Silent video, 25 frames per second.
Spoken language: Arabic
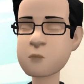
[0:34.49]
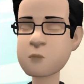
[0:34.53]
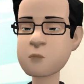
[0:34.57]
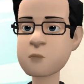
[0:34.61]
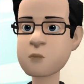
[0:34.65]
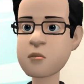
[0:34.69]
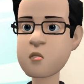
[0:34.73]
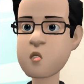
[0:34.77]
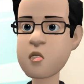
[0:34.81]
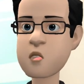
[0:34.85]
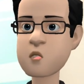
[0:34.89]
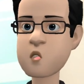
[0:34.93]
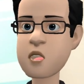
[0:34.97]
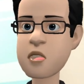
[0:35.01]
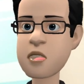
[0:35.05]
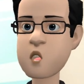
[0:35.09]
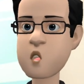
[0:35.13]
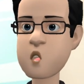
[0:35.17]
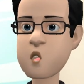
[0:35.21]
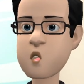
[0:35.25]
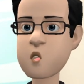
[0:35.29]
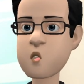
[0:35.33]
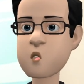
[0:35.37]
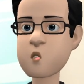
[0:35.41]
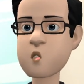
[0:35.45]
سعر
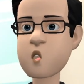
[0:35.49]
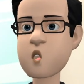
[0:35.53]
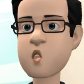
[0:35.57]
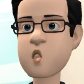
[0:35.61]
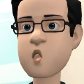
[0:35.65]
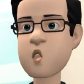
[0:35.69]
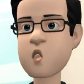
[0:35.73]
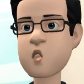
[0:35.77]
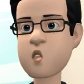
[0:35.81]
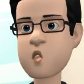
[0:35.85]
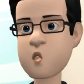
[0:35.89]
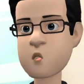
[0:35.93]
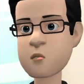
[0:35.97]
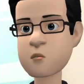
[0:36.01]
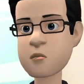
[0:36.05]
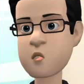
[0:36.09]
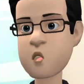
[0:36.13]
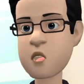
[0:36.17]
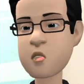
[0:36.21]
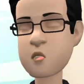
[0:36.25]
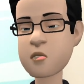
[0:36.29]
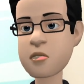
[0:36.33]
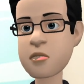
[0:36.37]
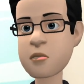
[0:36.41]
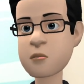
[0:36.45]
العبوة 16
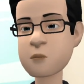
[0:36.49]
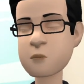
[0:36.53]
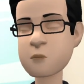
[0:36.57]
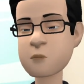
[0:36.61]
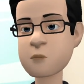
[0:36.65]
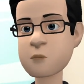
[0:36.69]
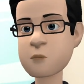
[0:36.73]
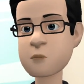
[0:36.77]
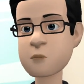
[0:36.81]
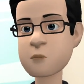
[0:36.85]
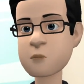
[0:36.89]
جنيه ونص